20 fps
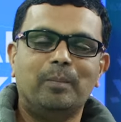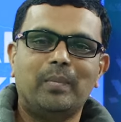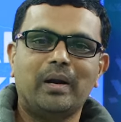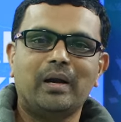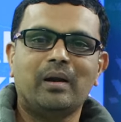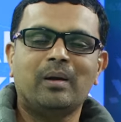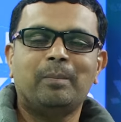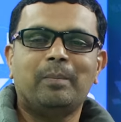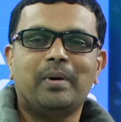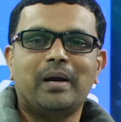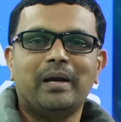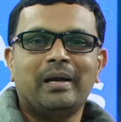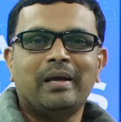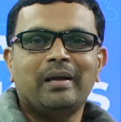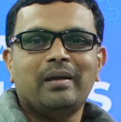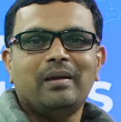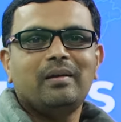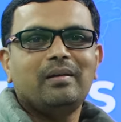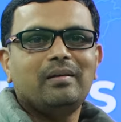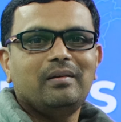మొన్న
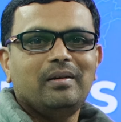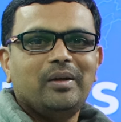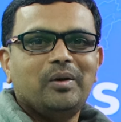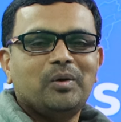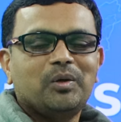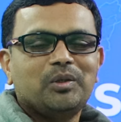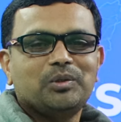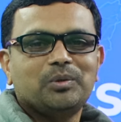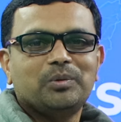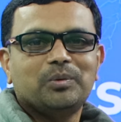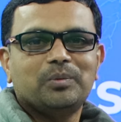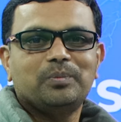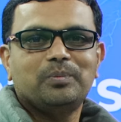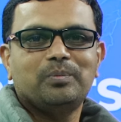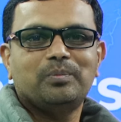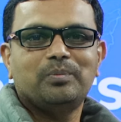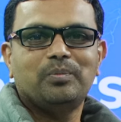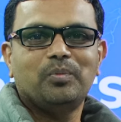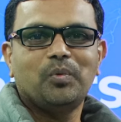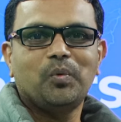పడ్డాయి ఈరోజు
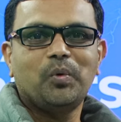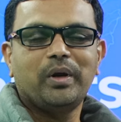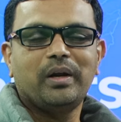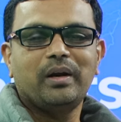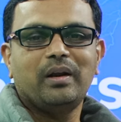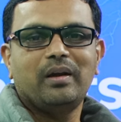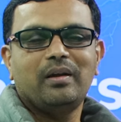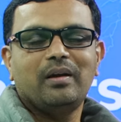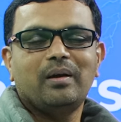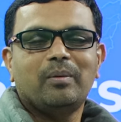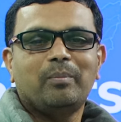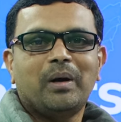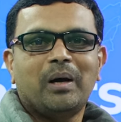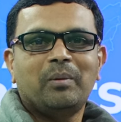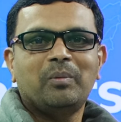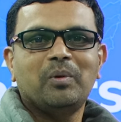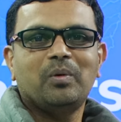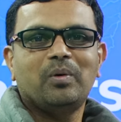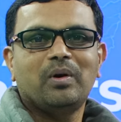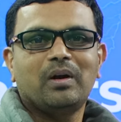ఉరికినాయి ఇక
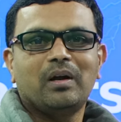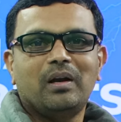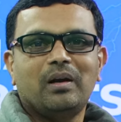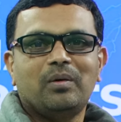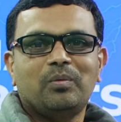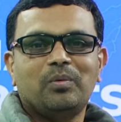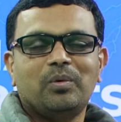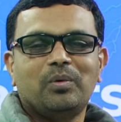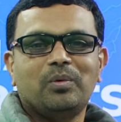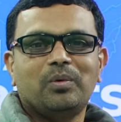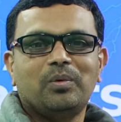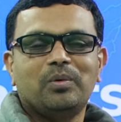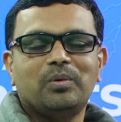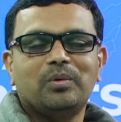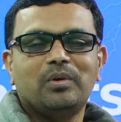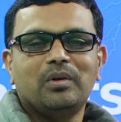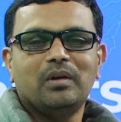మామూలు ఉరకలే ఉరుకు